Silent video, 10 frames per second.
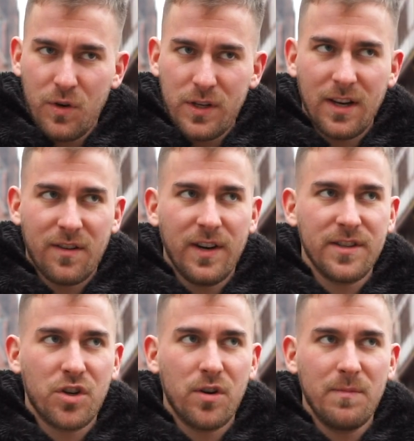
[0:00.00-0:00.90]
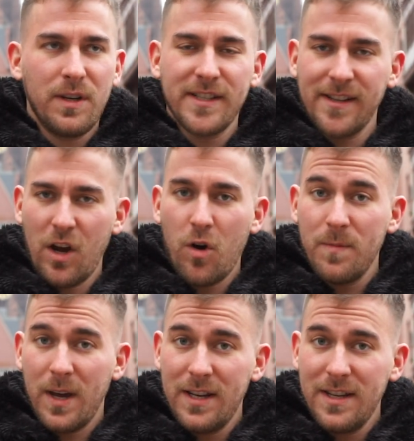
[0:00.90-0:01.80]
würde ich ja quasi schon mit diesem Glauben
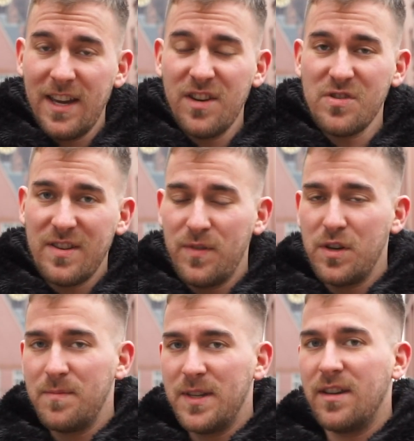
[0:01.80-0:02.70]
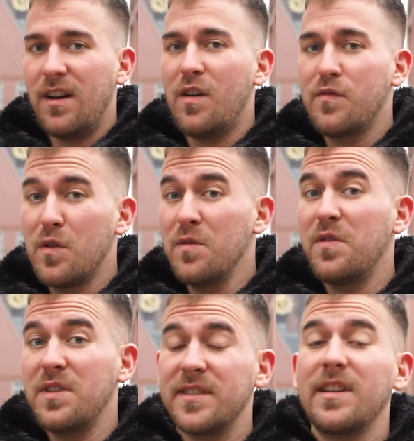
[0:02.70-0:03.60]
dahin gehen und dann würde ich mich aufgrund
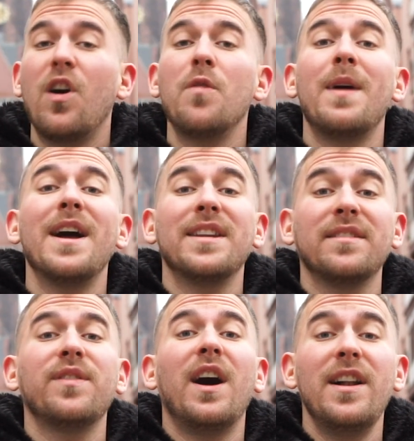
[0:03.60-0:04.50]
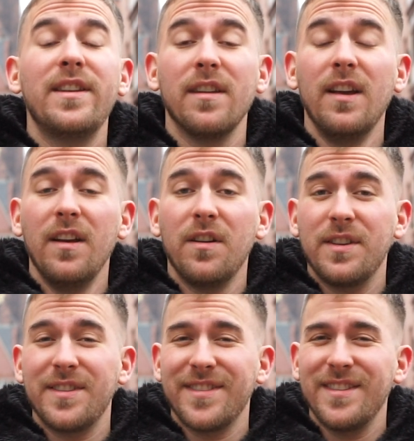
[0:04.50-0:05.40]
von diesem Glauben anders verhalten. Und
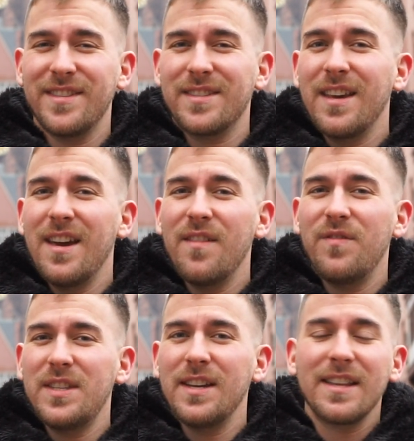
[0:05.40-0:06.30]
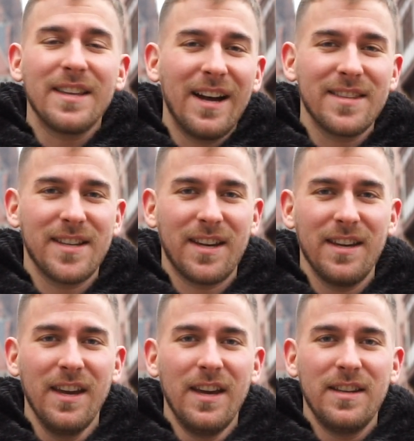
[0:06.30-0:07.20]
das ist eine sehr wichtige
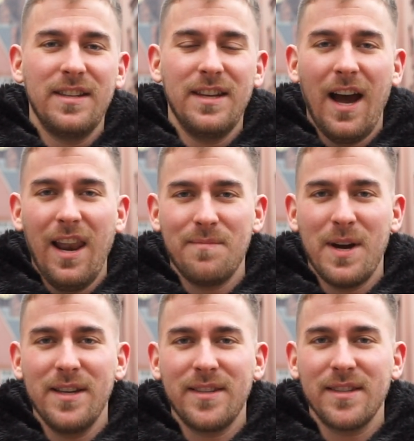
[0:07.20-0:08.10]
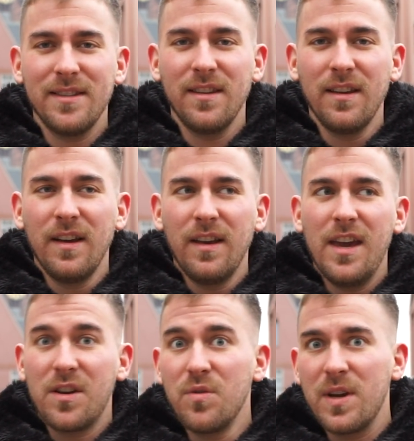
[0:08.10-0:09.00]
Tatsache, die die allermeisten
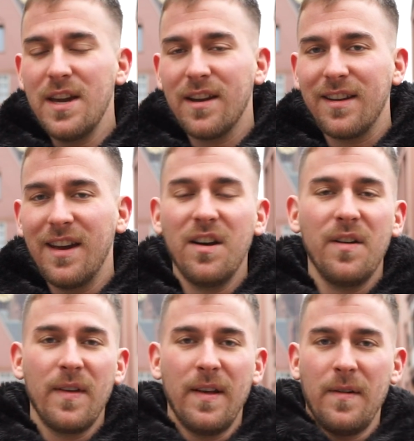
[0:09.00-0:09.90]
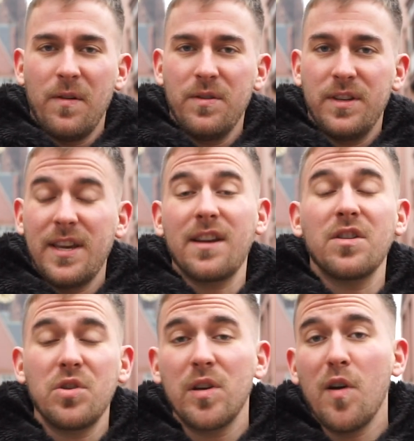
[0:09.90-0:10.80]
ignorieren. Ja? Und das hängt
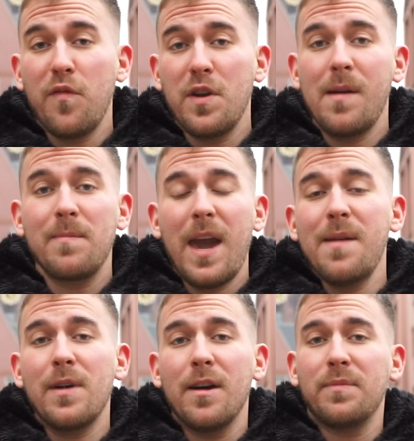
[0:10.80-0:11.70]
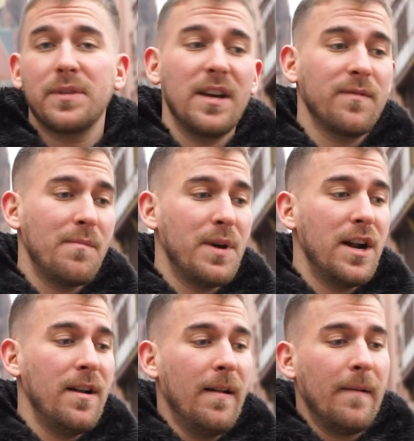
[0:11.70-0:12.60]
natürlich auch von deinem Game ab. Sagen wir
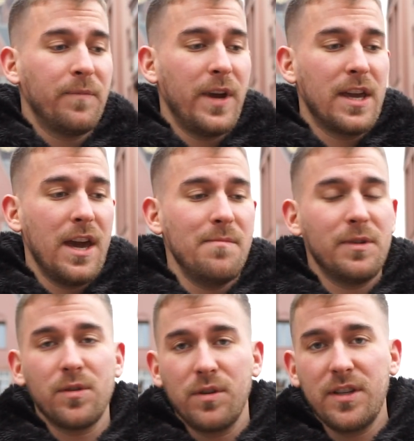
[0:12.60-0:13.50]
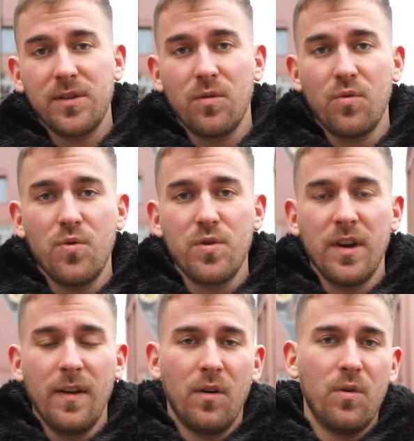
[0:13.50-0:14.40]
mal, dein Game ist noch nicht so gut
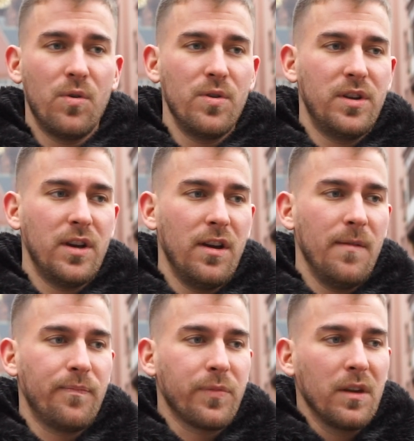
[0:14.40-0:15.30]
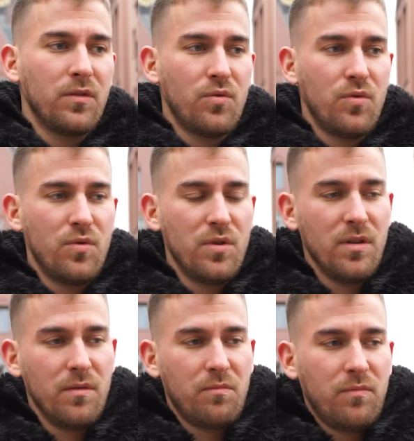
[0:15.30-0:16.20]
und ähm, du,
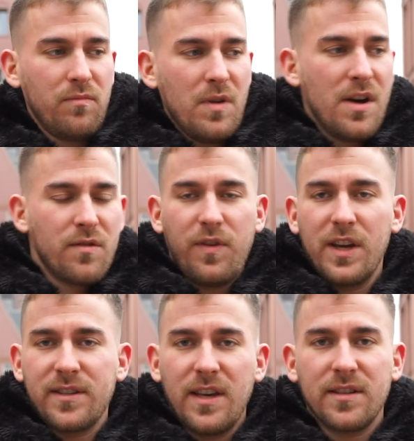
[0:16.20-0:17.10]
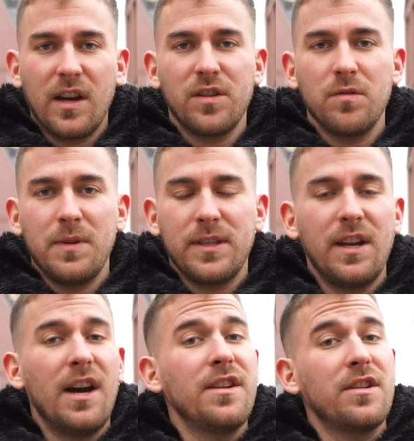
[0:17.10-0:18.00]
äh, ja, du fängst erst gerade so ein bisschen
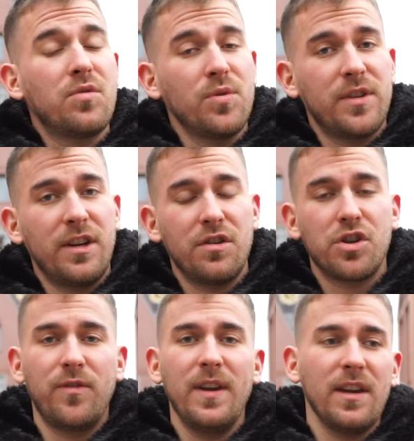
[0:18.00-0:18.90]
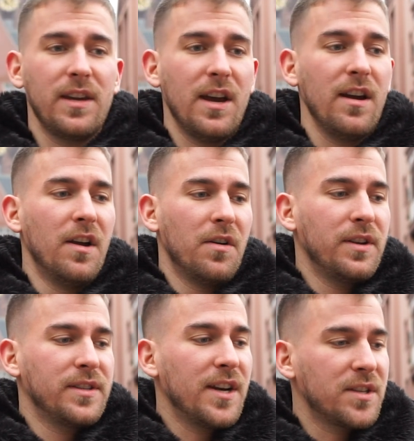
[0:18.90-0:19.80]
an, dann tust du dir noch schwieriger und
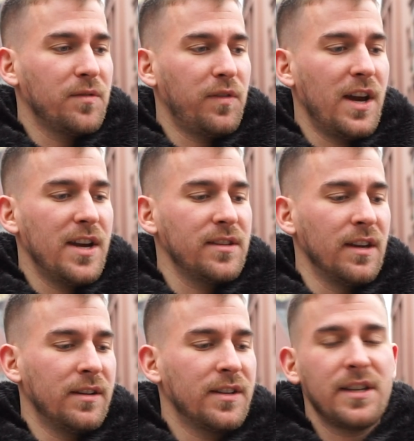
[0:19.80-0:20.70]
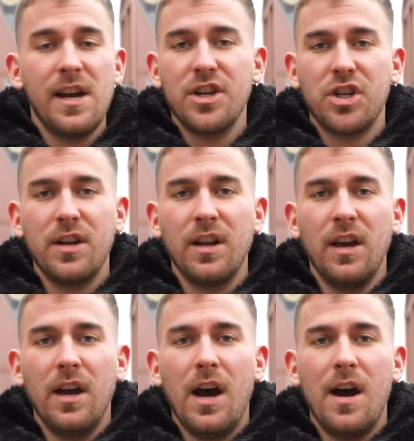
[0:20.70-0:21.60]
dann sagst du vielleicht, dass deine Stadt
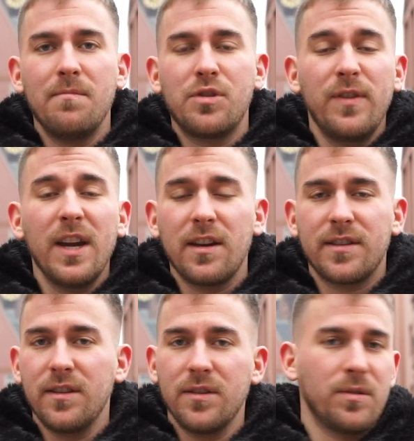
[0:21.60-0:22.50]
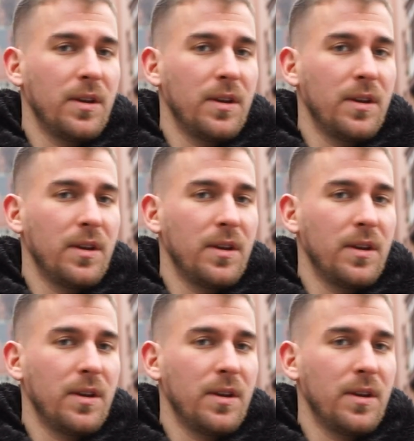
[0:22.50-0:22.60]
am schwierigsten ist. Und